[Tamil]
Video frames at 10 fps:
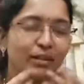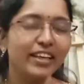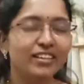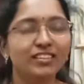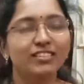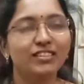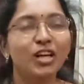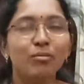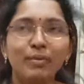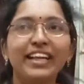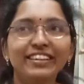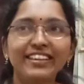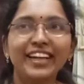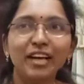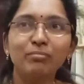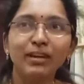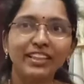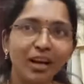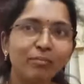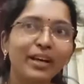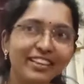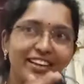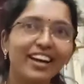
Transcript: லைக் ப்ரீத் இன்டேக் பண்ணி அப்படியே அந்த